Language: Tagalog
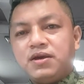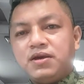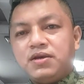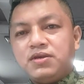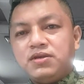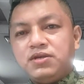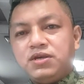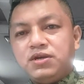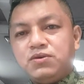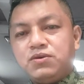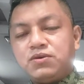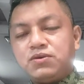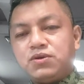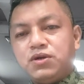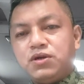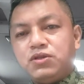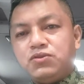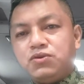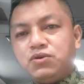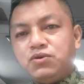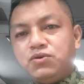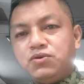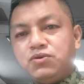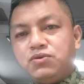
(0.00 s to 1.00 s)
Siguro
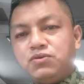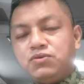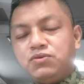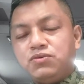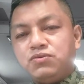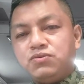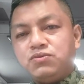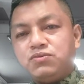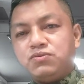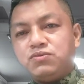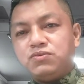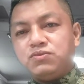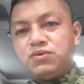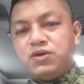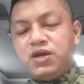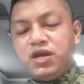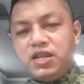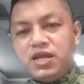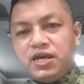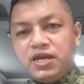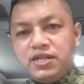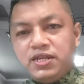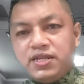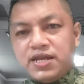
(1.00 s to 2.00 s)
ito yung
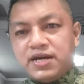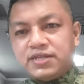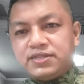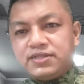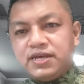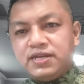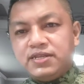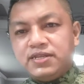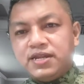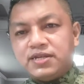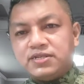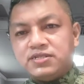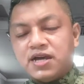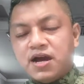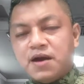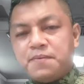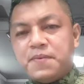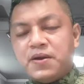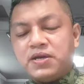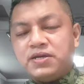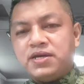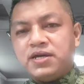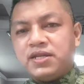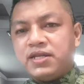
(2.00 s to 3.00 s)
hilingin natin na sa
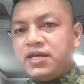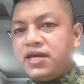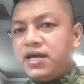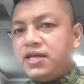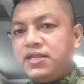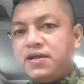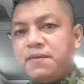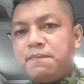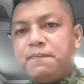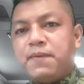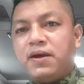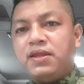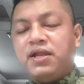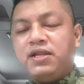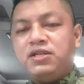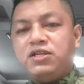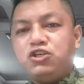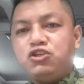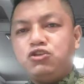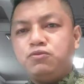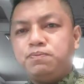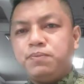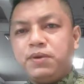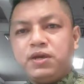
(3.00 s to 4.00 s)
kapangyarihan ng banal
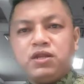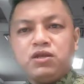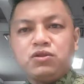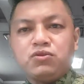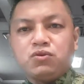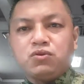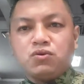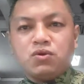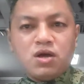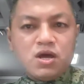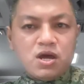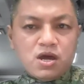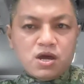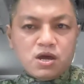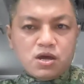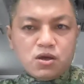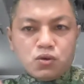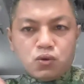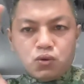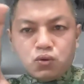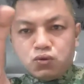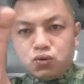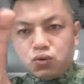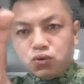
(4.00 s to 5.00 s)
ni Espiritu,
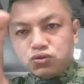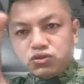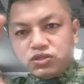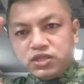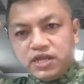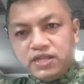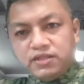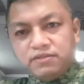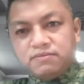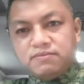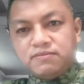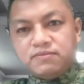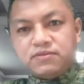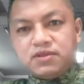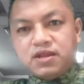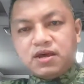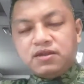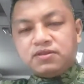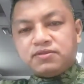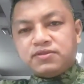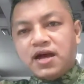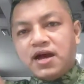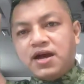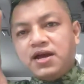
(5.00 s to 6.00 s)
hugutin,
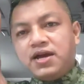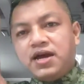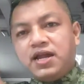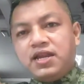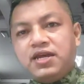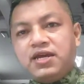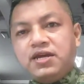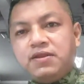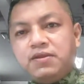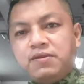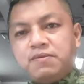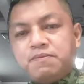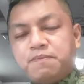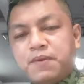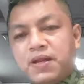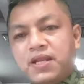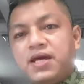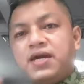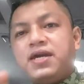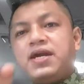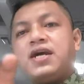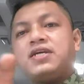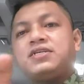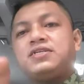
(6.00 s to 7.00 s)
tanggalin,
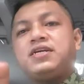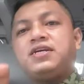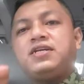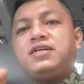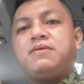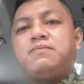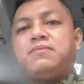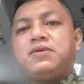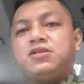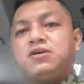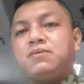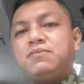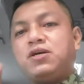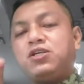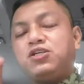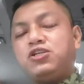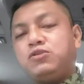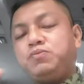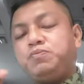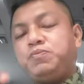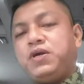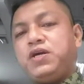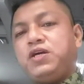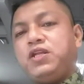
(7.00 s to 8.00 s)
palayasin ang masamang
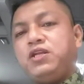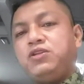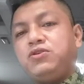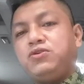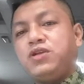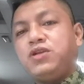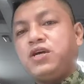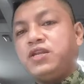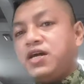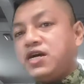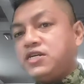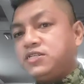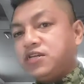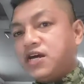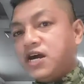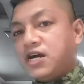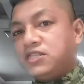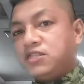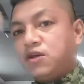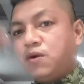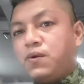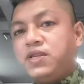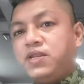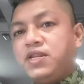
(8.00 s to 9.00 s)
espiritu na nasa
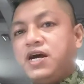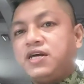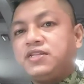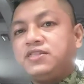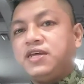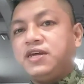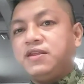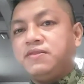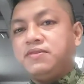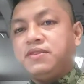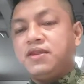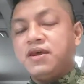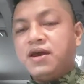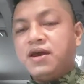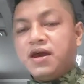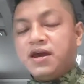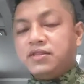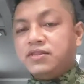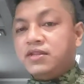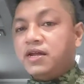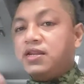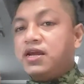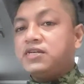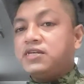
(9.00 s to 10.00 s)
katawan natin,
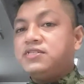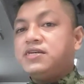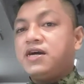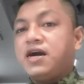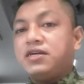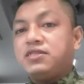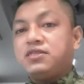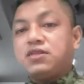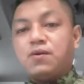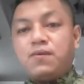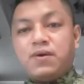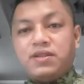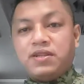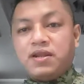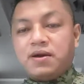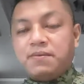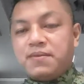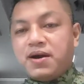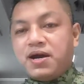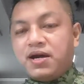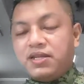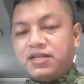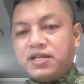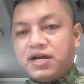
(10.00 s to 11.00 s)
na nasa katawan ng
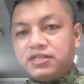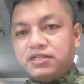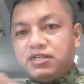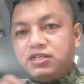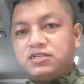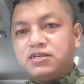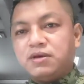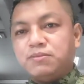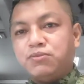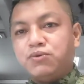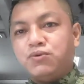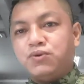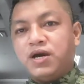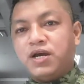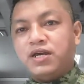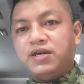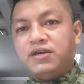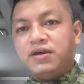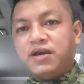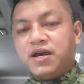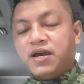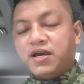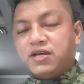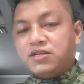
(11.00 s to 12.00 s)
mahal natin sa buhay.
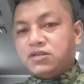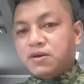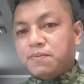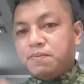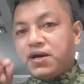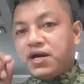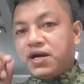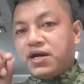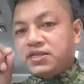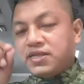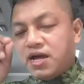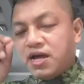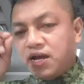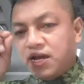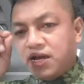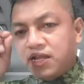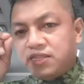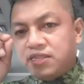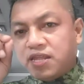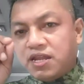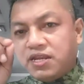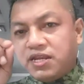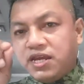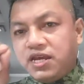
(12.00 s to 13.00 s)
Sapagkat hanggat
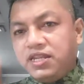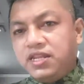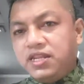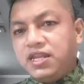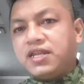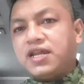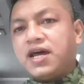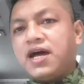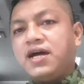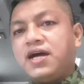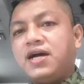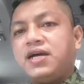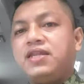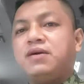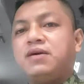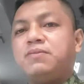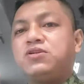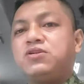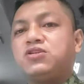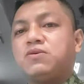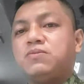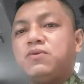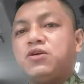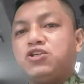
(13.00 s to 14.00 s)
naninirahan ng
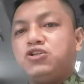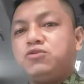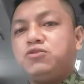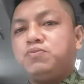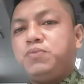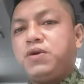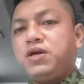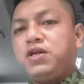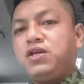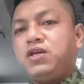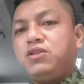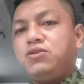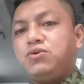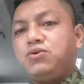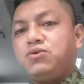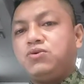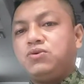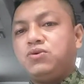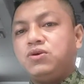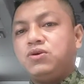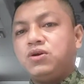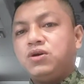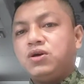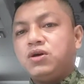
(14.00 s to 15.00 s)
masamang espiritu
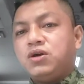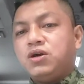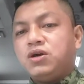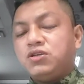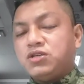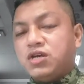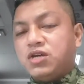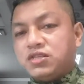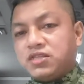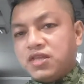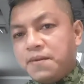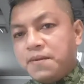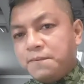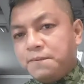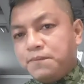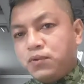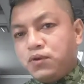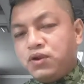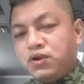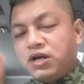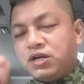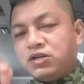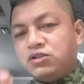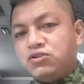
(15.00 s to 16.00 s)
sa
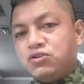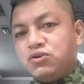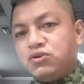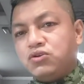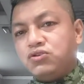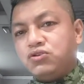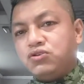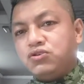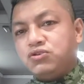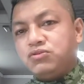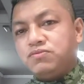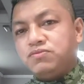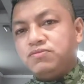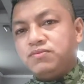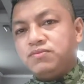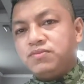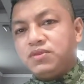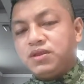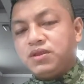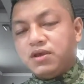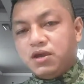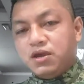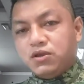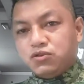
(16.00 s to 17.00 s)
templo ng Diyos,
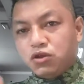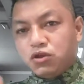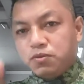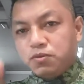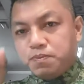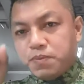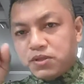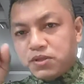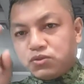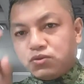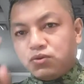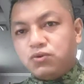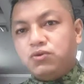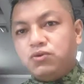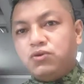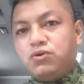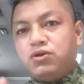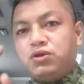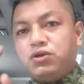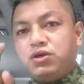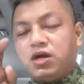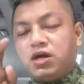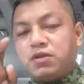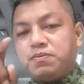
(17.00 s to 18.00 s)
ito'y
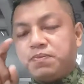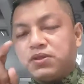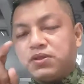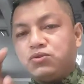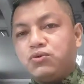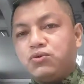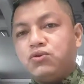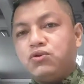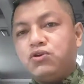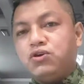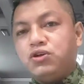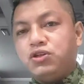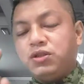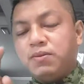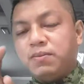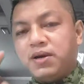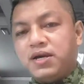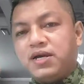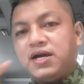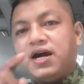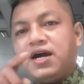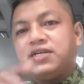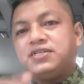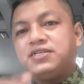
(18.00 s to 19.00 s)
patuloy at patuloy na
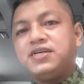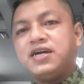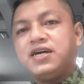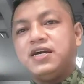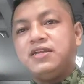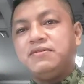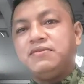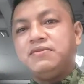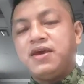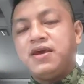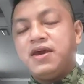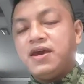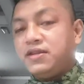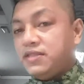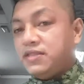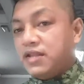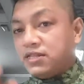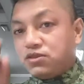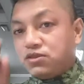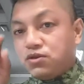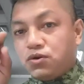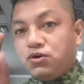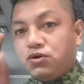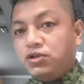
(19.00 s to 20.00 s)
magkakasakit.
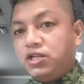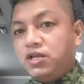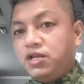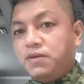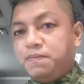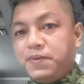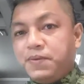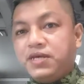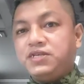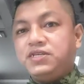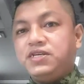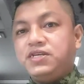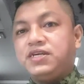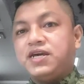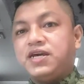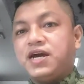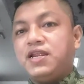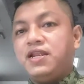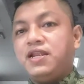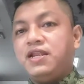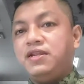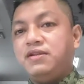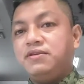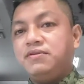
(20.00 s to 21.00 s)
Not only
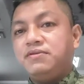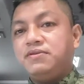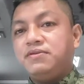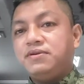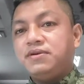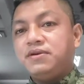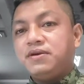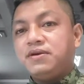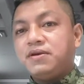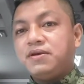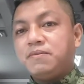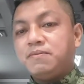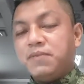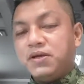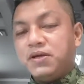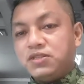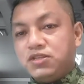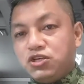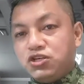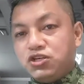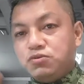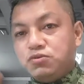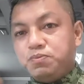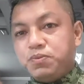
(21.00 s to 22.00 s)
physical, but
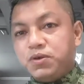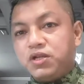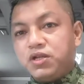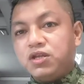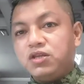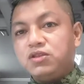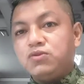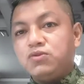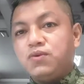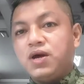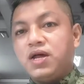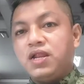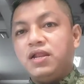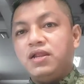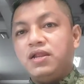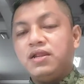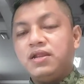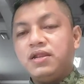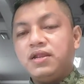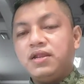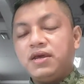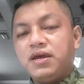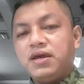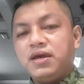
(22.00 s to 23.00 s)
spiritual
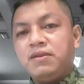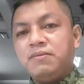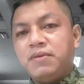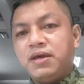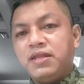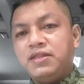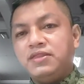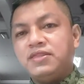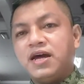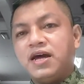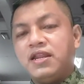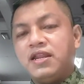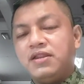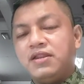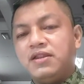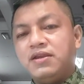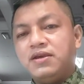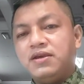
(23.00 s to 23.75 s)
and mental.